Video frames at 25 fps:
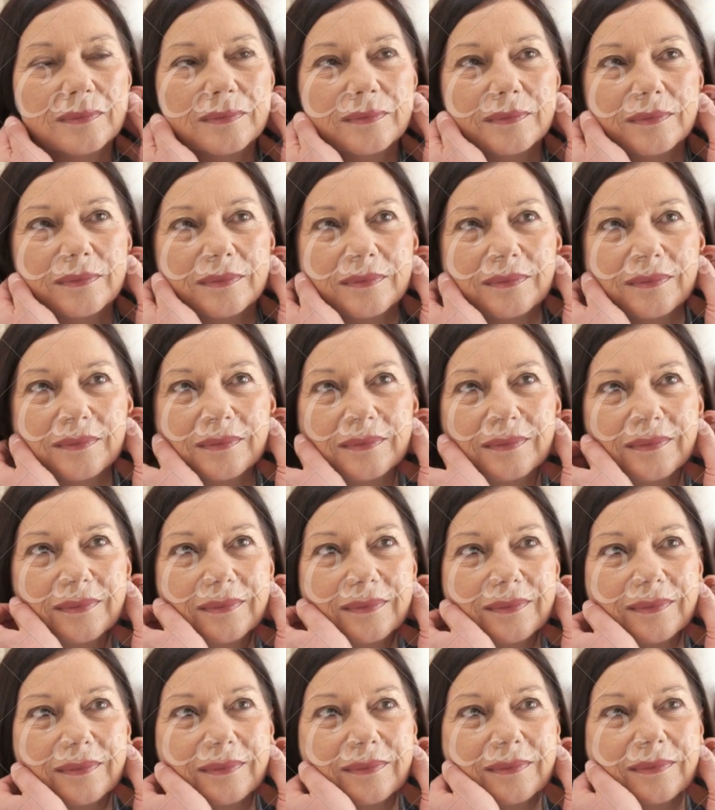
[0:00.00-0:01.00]
né?
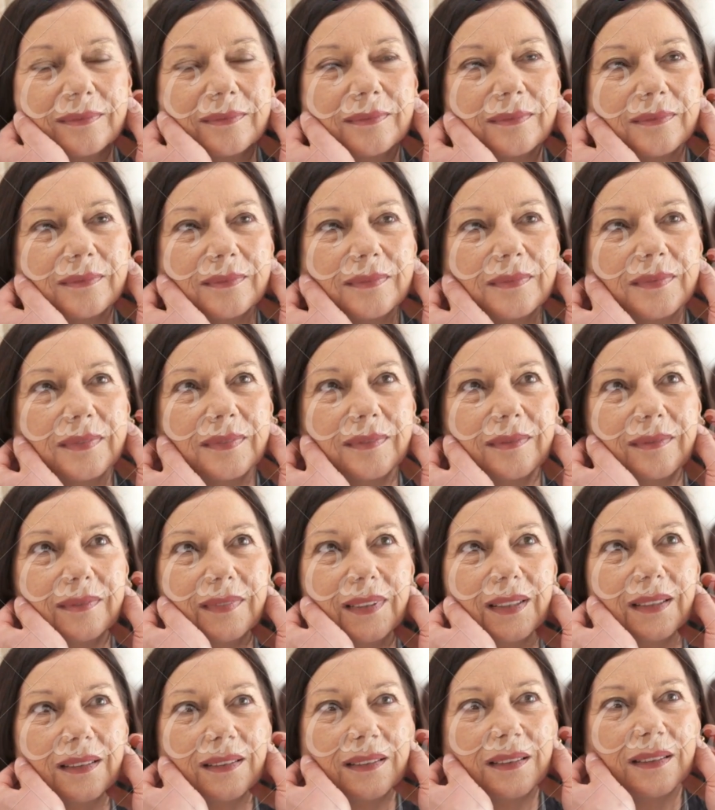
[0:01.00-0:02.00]
Então, ó,
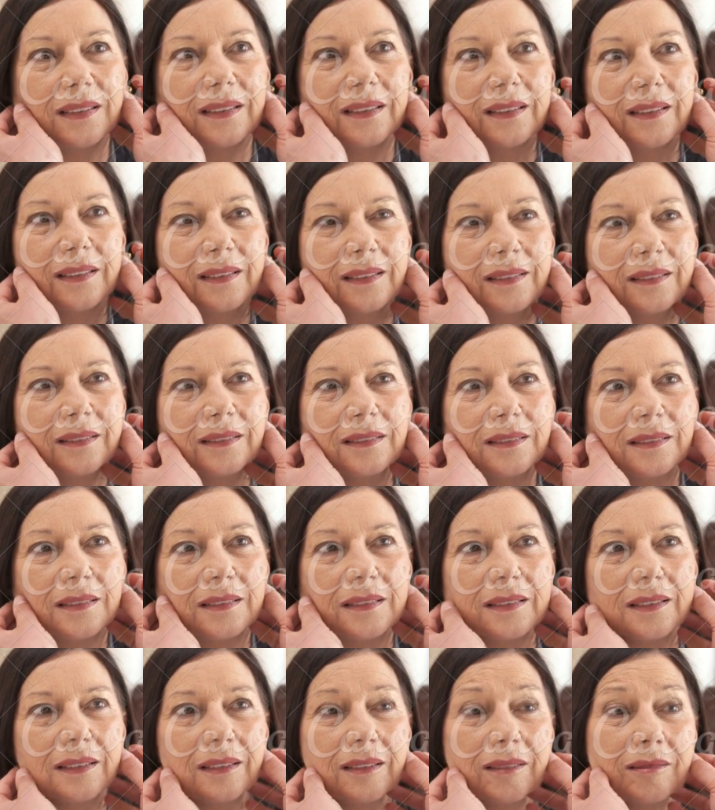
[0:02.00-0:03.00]
lembrando,
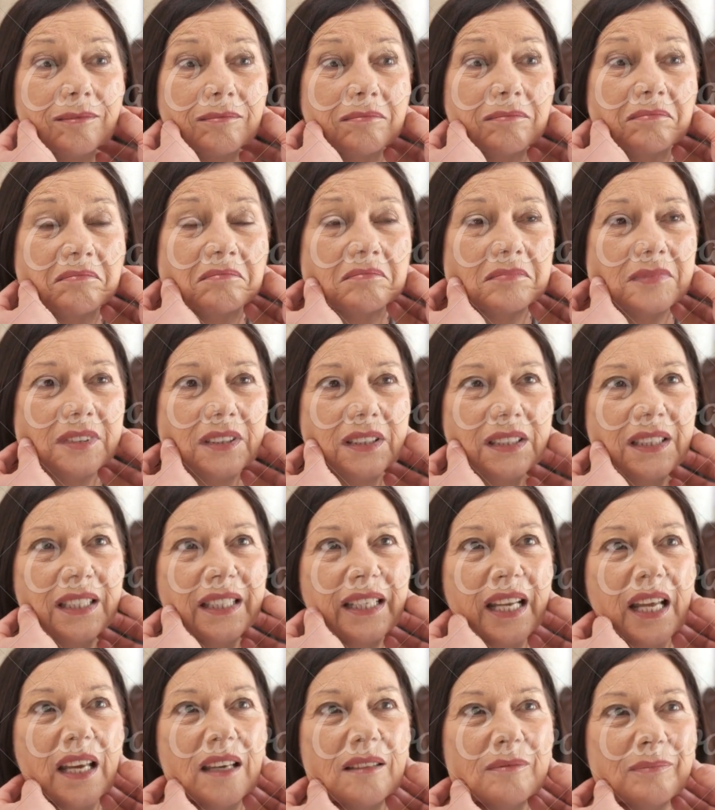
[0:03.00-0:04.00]
se medir
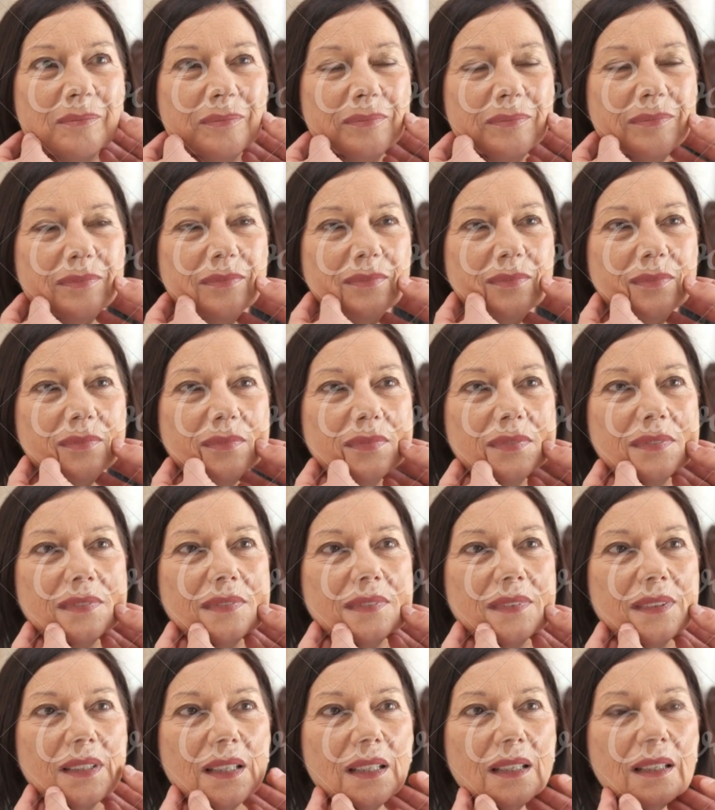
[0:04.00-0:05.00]
mais que 2,5
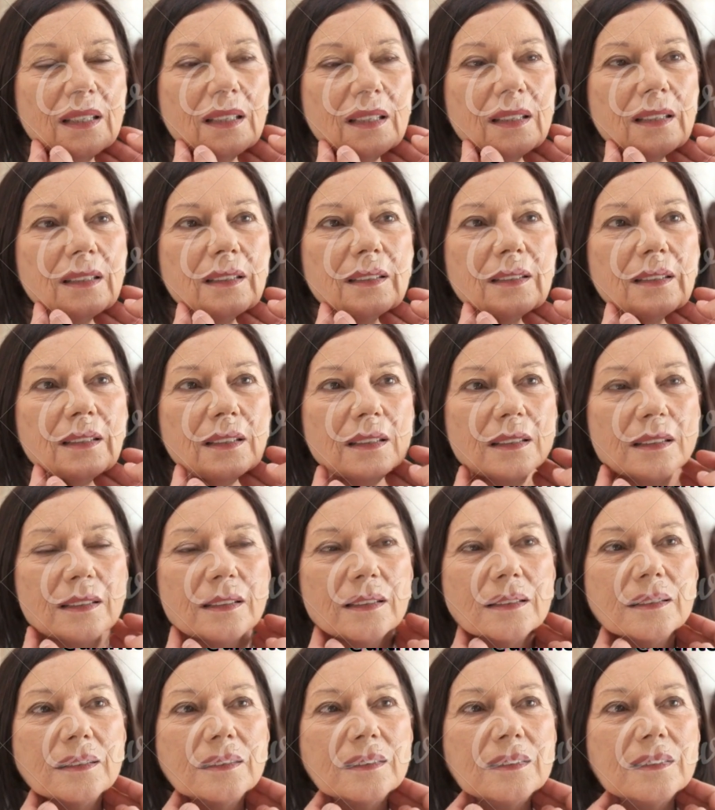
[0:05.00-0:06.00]
cm,
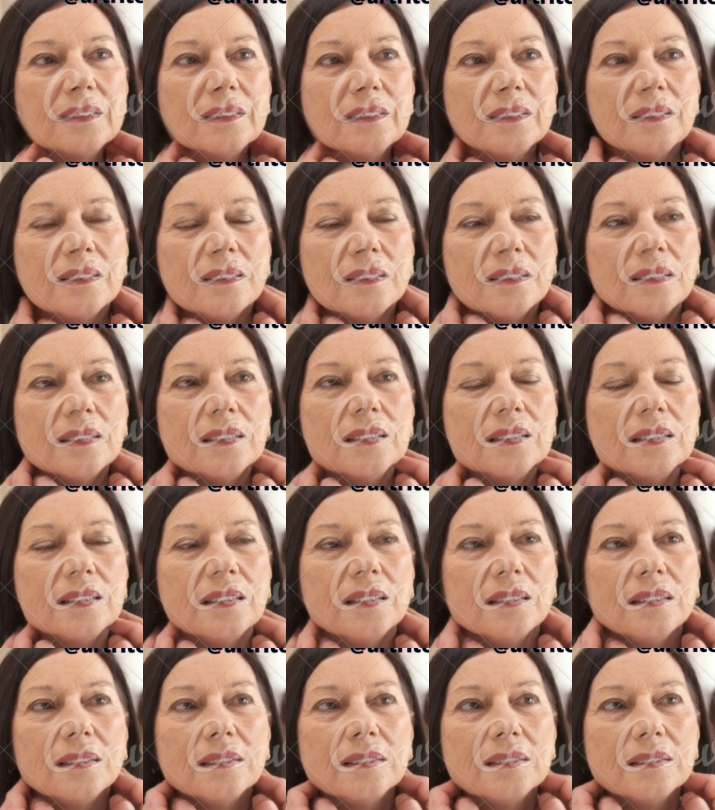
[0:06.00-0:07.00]
ter consistência
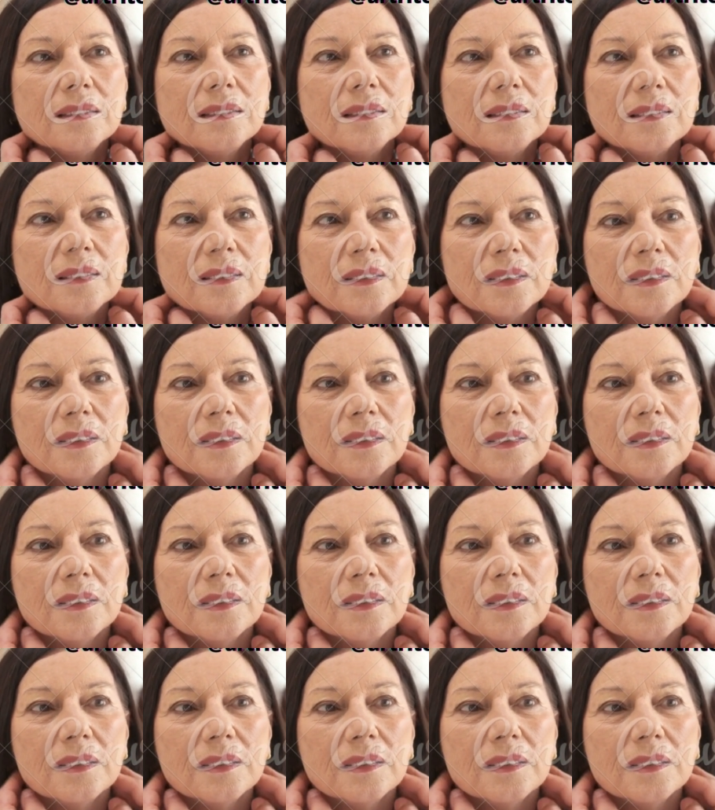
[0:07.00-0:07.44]
dura,